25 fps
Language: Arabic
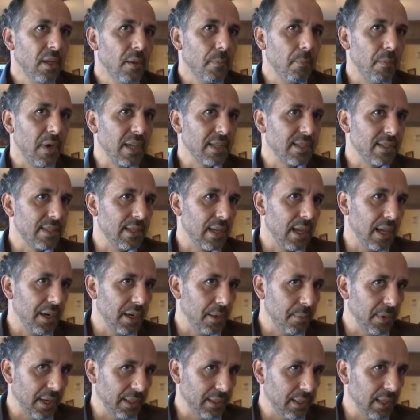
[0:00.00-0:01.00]
بس انا
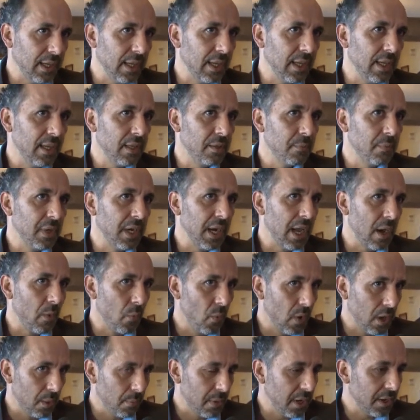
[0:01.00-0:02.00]
بعتقد من
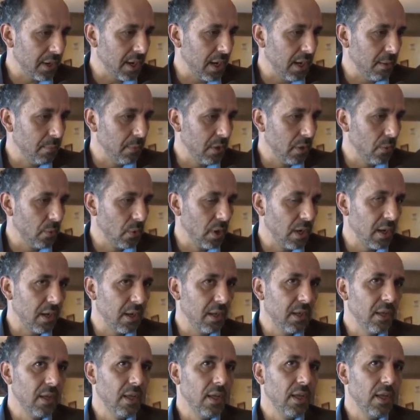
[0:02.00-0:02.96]
اول مره عملوها